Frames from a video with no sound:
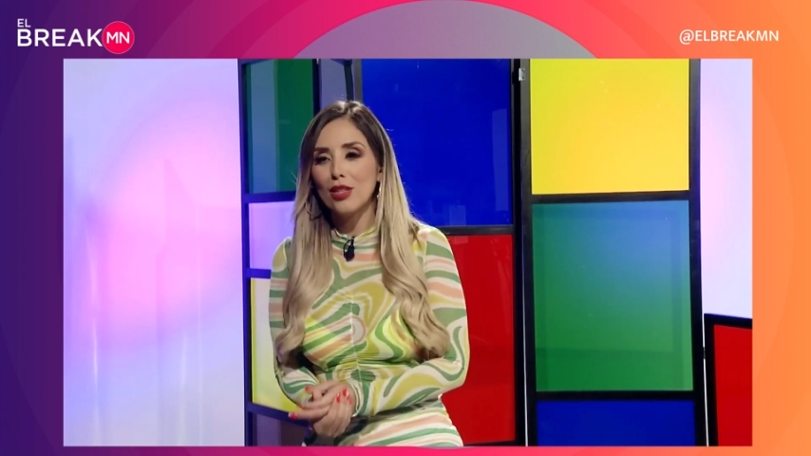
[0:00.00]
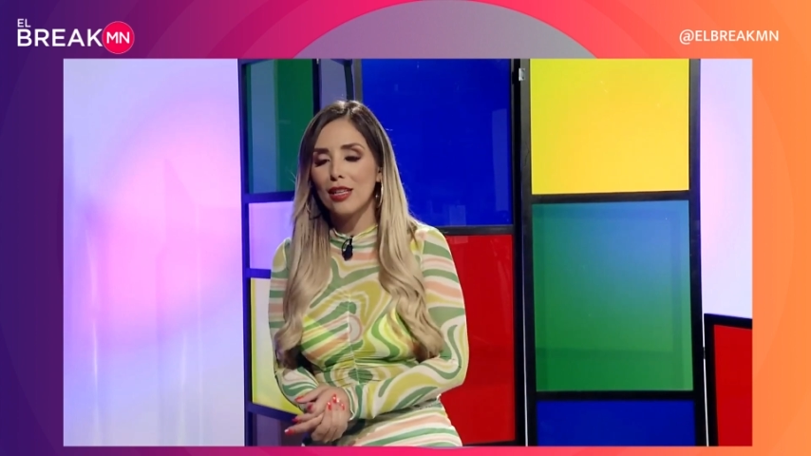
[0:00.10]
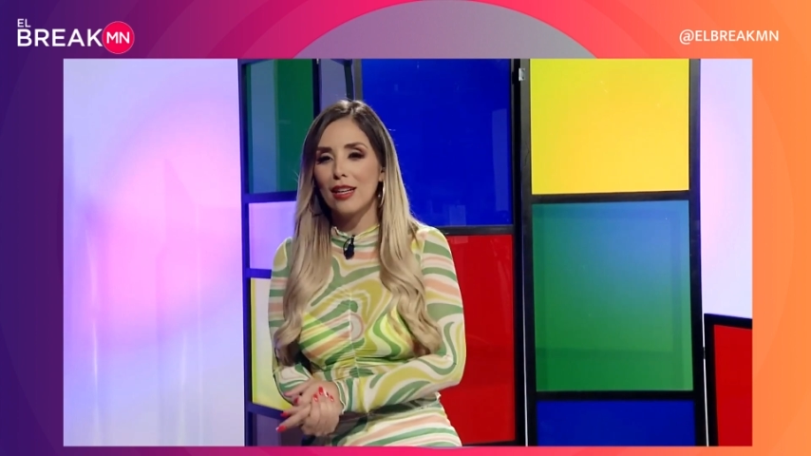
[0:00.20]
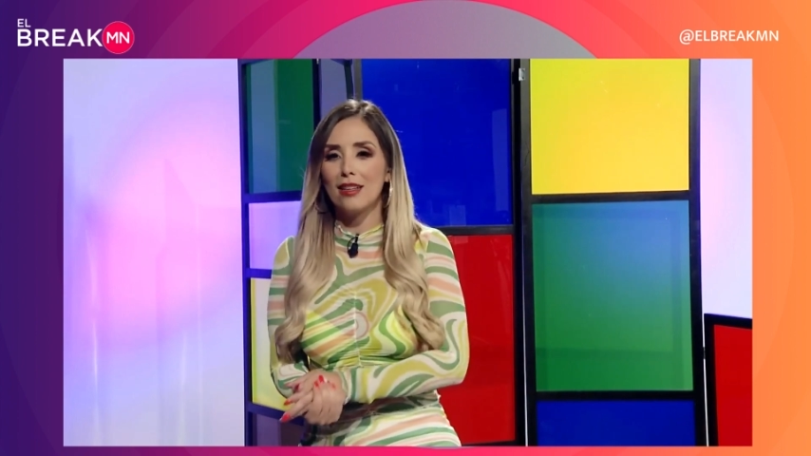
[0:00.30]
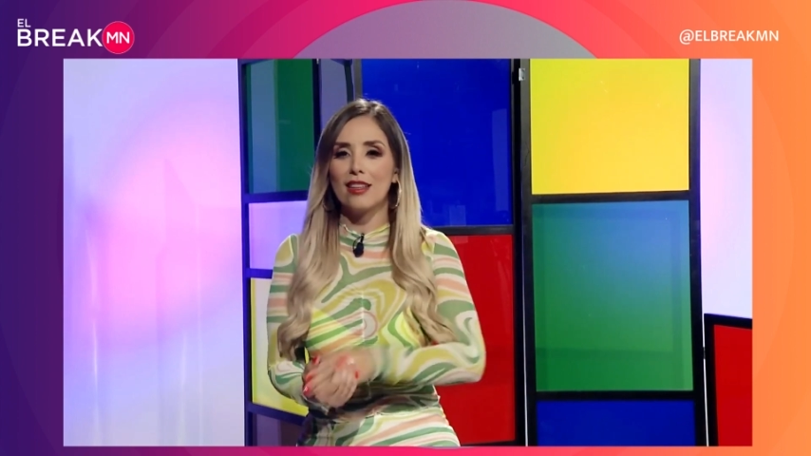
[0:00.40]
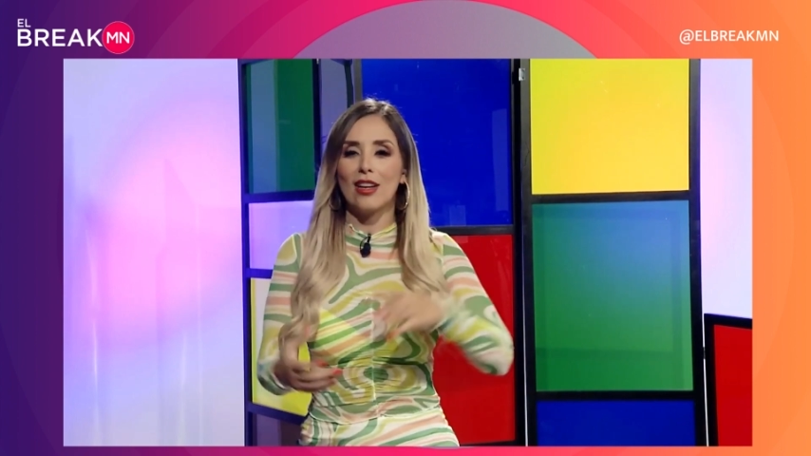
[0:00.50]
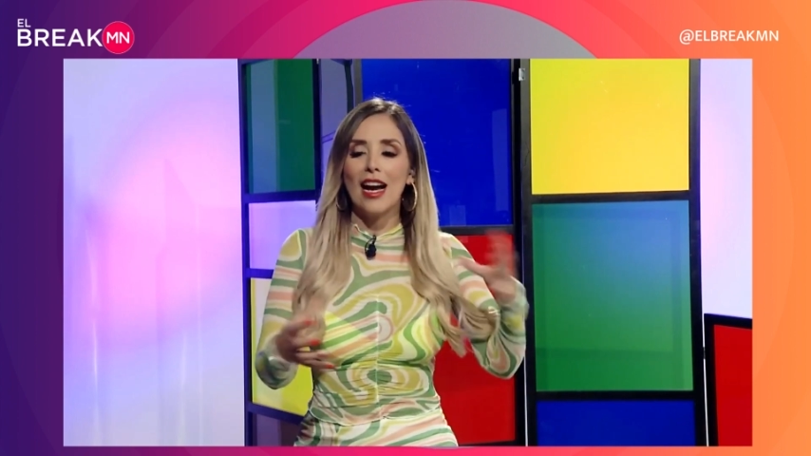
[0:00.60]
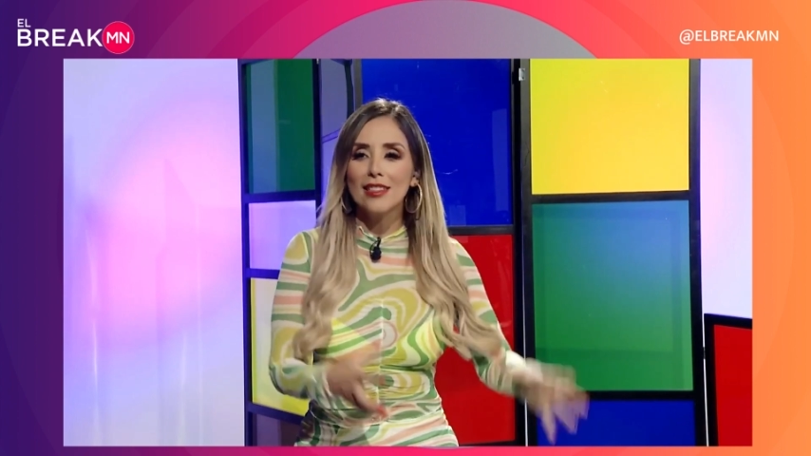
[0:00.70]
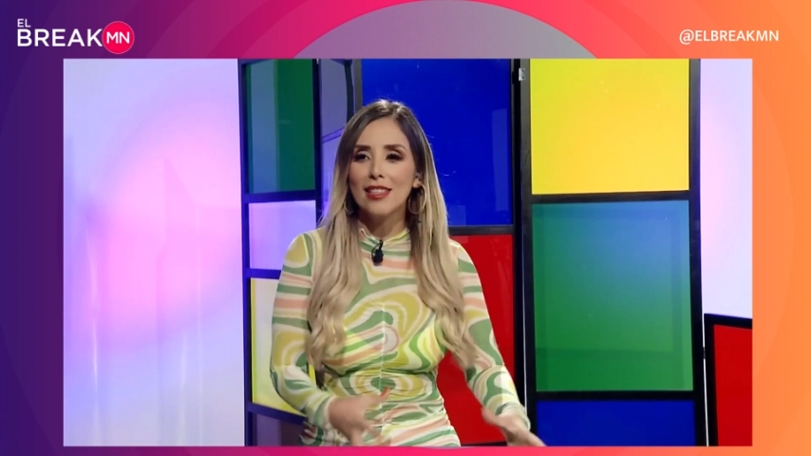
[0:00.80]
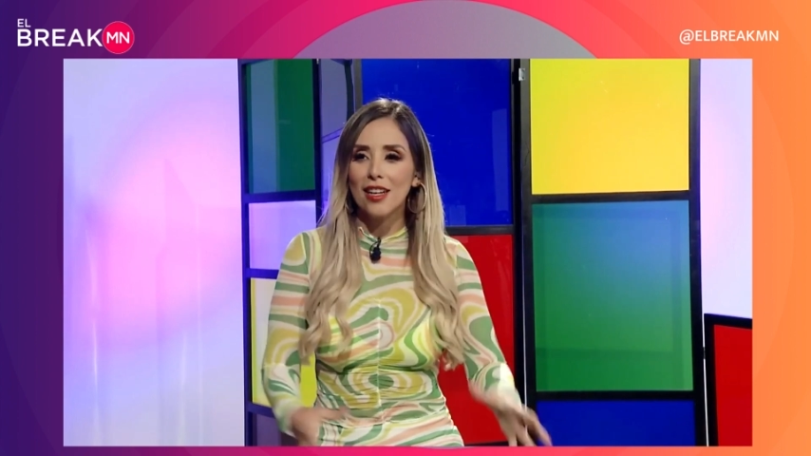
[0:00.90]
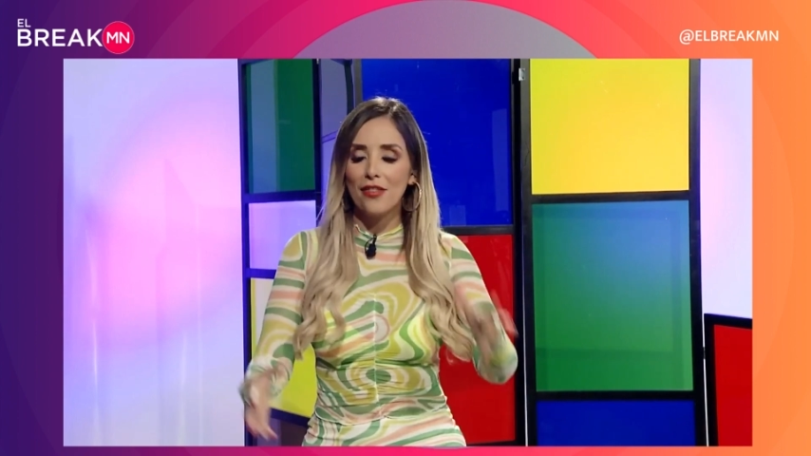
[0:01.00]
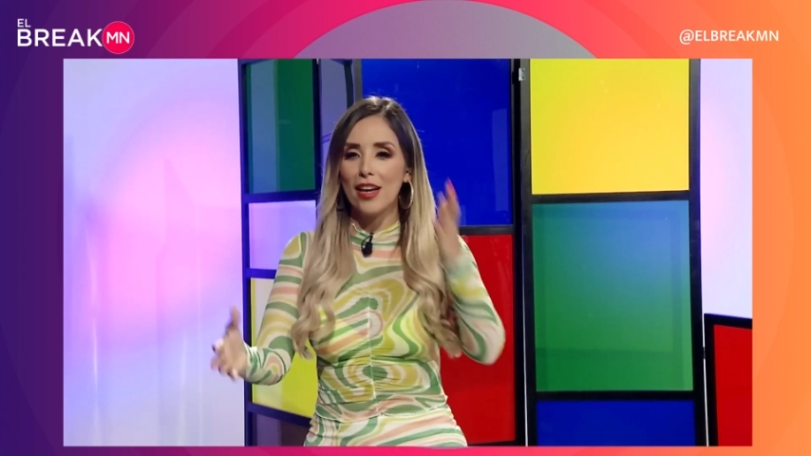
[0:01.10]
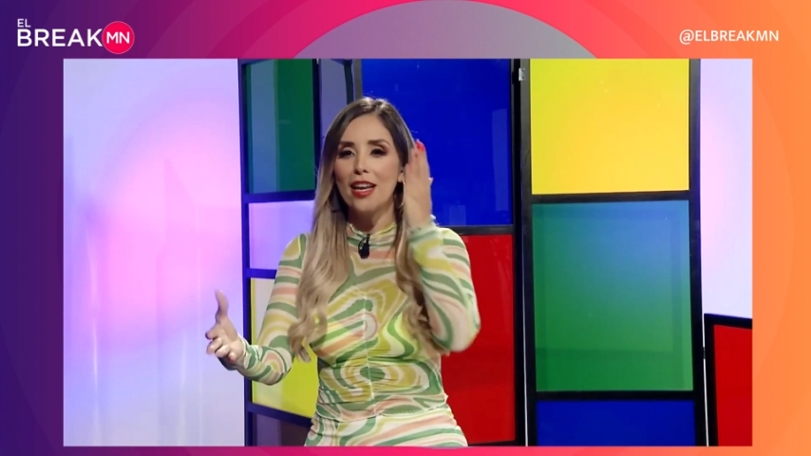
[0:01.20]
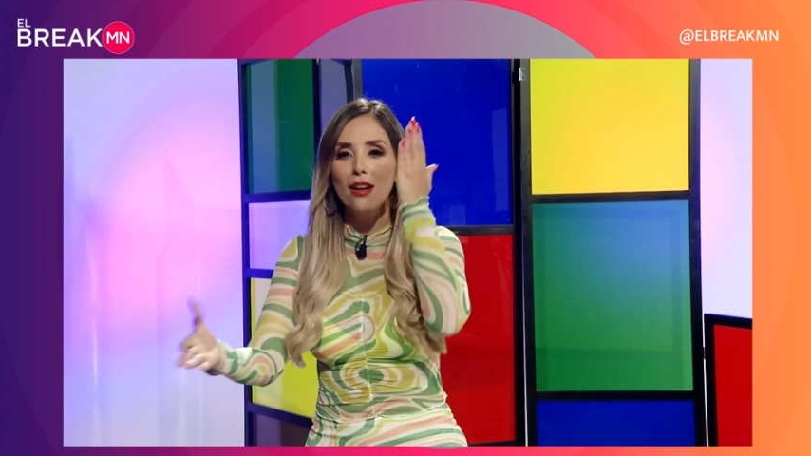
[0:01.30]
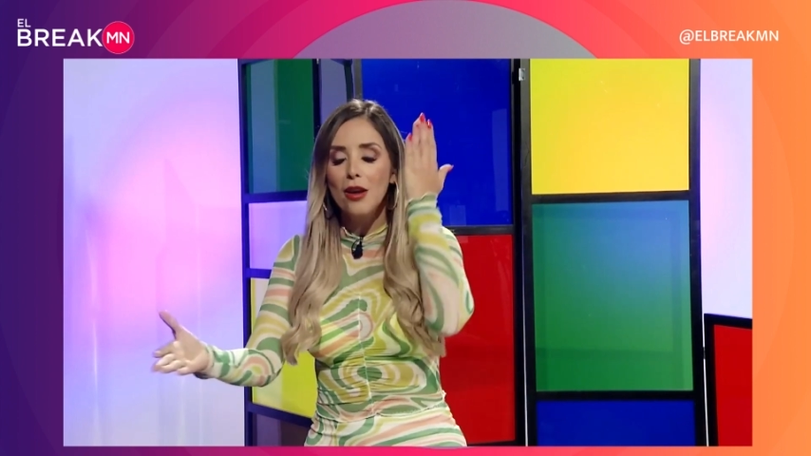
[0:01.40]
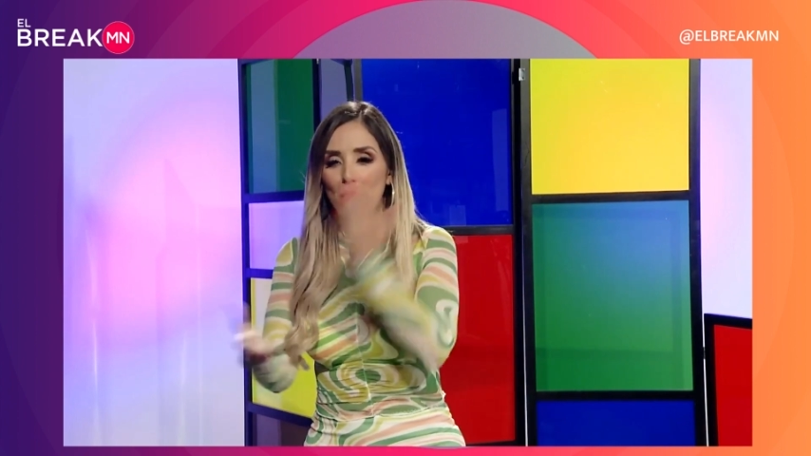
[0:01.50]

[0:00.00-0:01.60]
en el caja San Rafael,